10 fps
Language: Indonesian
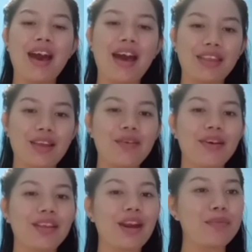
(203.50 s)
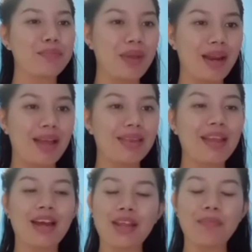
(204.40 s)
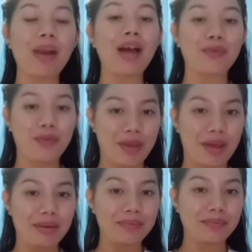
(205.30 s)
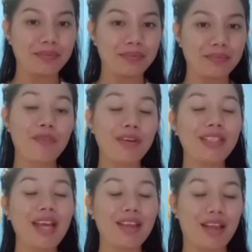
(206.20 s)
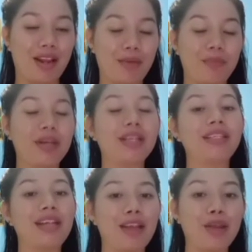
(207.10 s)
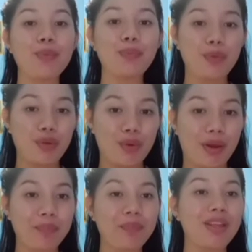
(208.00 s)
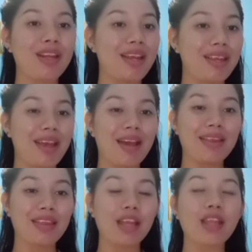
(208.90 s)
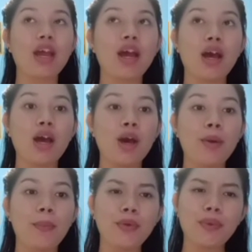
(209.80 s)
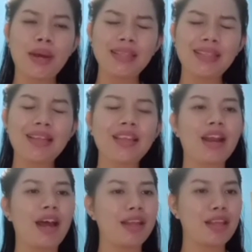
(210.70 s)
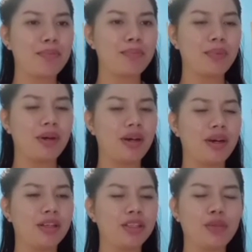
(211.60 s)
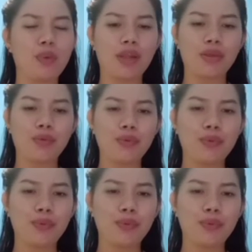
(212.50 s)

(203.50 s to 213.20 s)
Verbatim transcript: atau keterampilan dari pelakunya. Profesi adalah pekerjaan yang membutuhkan penelitian dan penugasan terhadap uh, suatu